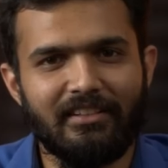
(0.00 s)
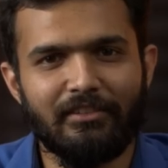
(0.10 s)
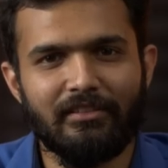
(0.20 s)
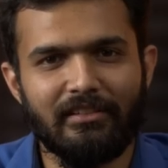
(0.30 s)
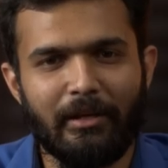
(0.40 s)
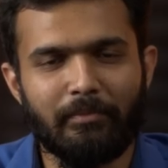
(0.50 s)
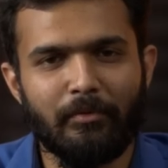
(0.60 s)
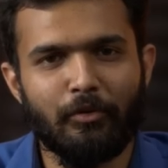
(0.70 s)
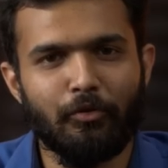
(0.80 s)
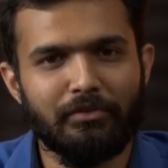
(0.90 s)
সিরিজ
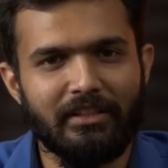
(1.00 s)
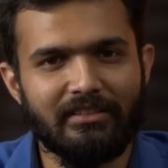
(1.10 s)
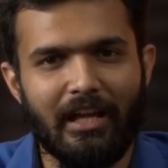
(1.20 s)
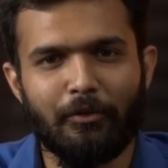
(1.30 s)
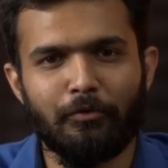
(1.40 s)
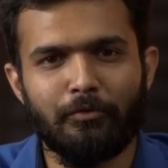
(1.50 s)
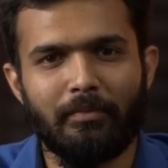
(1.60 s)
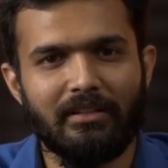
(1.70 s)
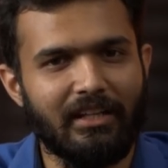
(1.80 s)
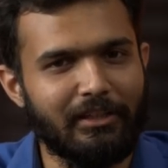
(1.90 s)
ল্যাপটপে গোস্টিং থাকুক
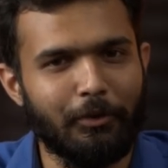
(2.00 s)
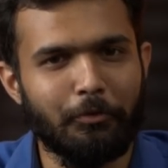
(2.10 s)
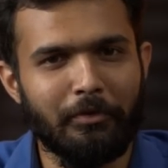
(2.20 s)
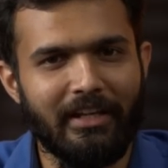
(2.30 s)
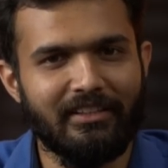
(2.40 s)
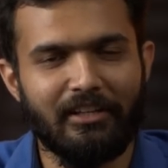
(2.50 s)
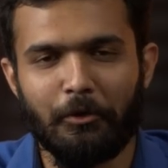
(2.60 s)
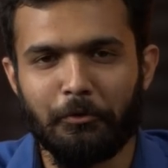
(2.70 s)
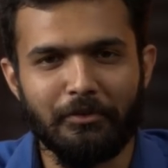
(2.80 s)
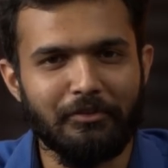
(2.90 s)
বা না থাকুক এতে
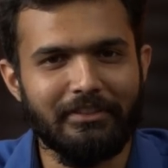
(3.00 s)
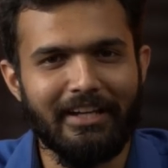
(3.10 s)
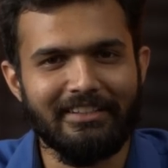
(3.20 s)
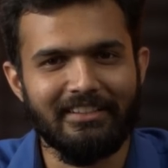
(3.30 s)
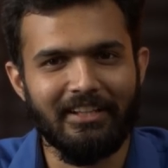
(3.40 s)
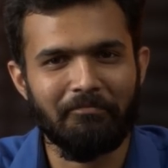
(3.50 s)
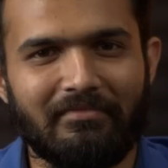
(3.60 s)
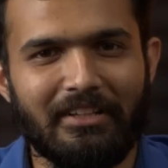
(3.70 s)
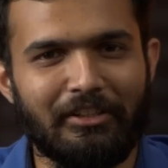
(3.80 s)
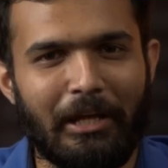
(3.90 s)
কারোর কিছু যায় আসে না
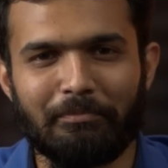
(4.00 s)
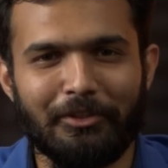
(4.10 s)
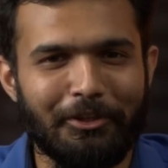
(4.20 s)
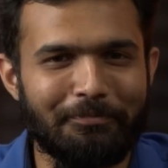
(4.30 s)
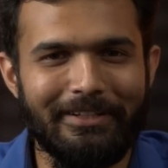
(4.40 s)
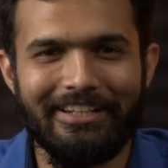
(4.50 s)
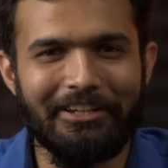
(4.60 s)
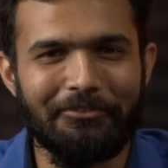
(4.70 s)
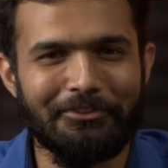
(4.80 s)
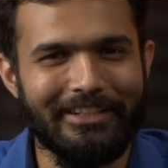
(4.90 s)
কারণ আপনি তার
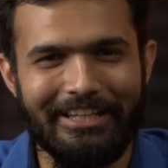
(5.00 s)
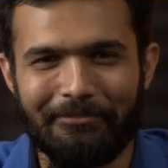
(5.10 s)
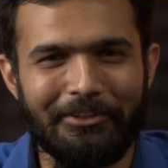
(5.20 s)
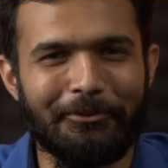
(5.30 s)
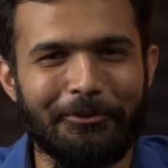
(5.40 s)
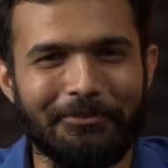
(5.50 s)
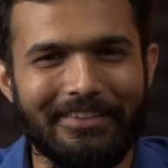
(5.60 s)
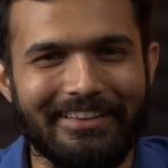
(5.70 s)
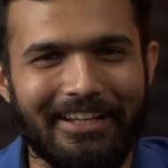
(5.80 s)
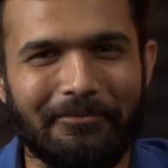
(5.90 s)
মিটিংয়ে বসে গেমিং
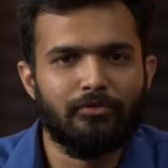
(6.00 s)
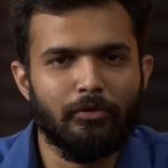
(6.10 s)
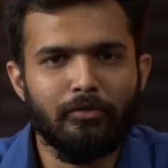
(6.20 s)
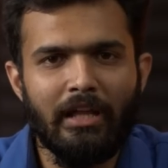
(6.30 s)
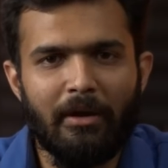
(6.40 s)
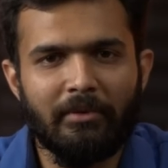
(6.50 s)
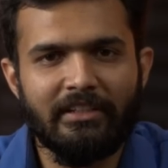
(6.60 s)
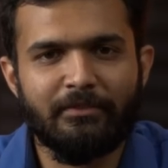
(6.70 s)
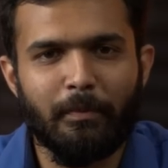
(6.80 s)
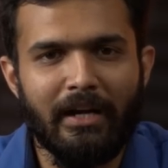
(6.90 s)
করবেন না চলুন আমাদের
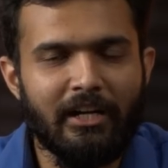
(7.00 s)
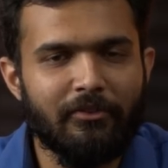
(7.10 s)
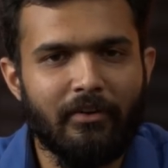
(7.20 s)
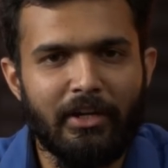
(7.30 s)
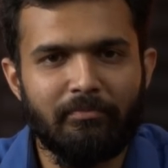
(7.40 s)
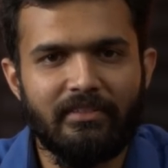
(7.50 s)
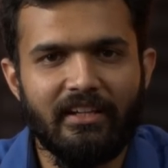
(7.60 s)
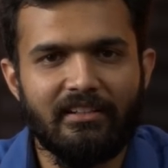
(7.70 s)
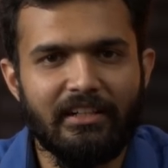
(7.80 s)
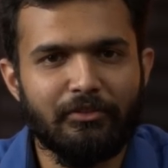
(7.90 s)
স্পাই স্পাইডার ফাইভ
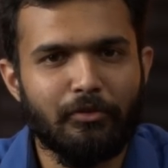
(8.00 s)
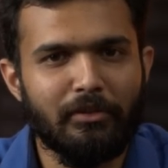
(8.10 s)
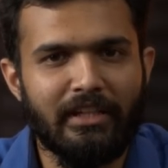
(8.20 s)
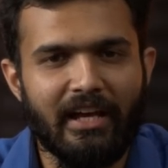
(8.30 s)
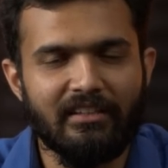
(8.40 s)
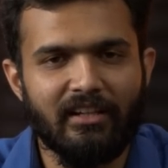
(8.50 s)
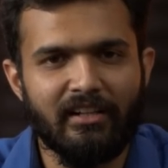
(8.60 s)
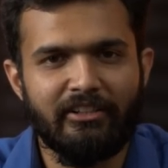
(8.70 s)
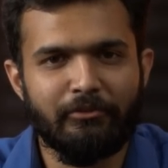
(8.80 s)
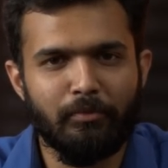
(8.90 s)
দিয়ে টেস্ট করে দেখা যাক
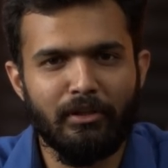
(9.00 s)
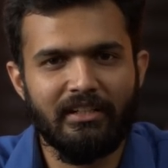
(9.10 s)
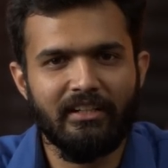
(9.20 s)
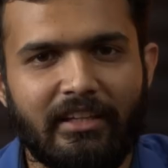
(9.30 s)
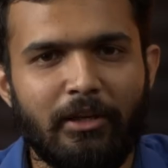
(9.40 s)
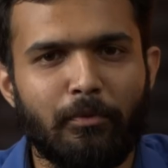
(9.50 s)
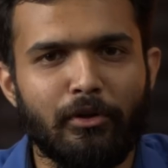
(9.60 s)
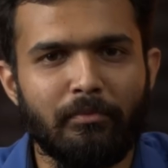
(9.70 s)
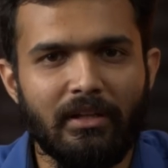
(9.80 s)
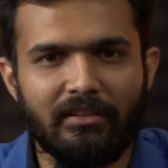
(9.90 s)
ডিসপ্লেটি কি
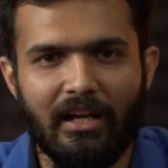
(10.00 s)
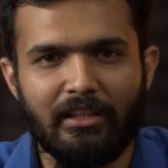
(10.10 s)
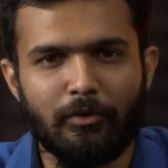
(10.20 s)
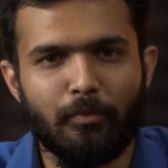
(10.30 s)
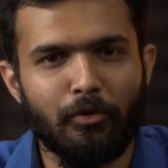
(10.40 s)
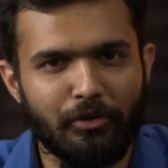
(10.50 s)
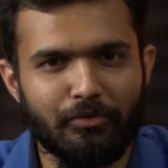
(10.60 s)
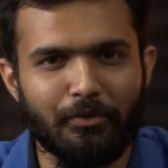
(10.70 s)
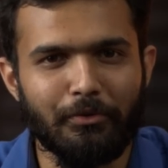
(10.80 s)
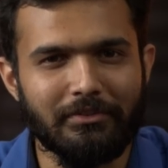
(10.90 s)
পরিমাণ কালার প্রডিউস
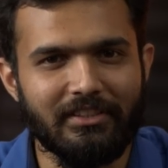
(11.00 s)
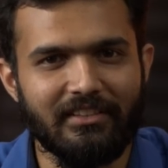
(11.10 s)
করছে